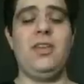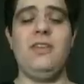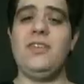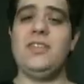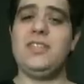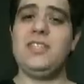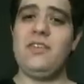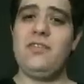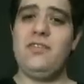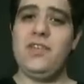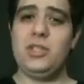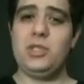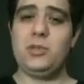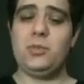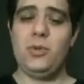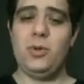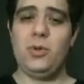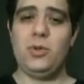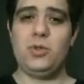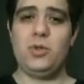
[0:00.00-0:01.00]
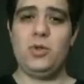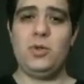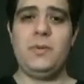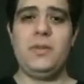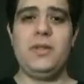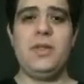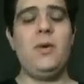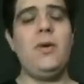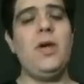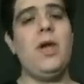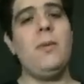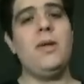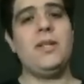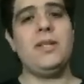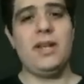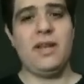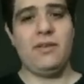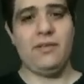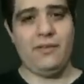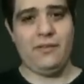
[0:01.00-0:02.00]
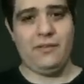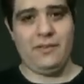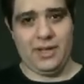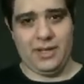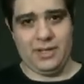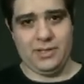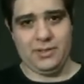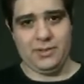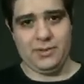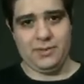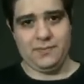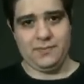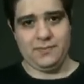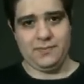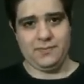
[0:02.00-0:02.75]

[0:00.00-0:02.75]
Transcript: fazer vídeos para o YouTube não é uma tarefa fácil